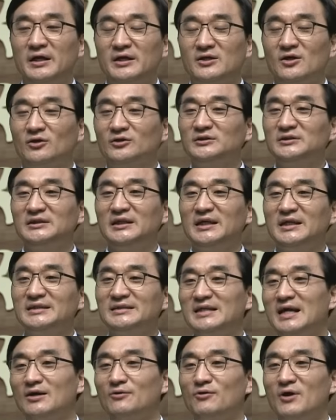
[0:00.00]
현재의
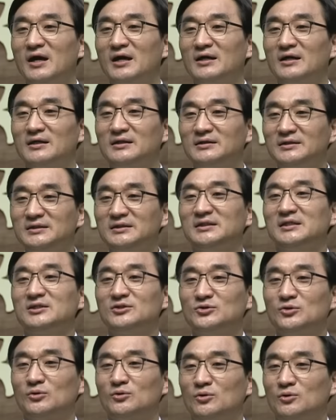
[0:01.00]
상황을
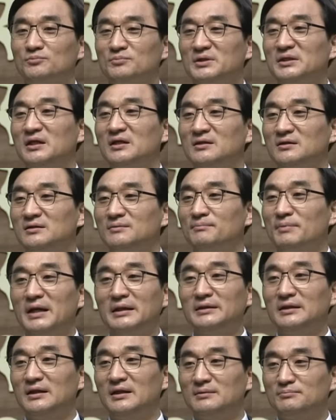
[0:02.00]
기초로 미래를
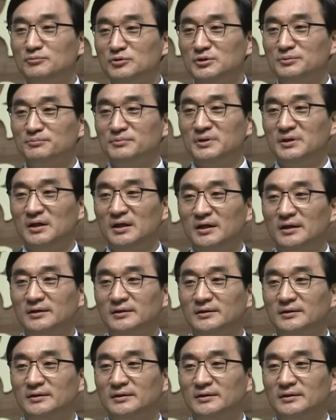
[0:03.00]
판단할 뿐입니다.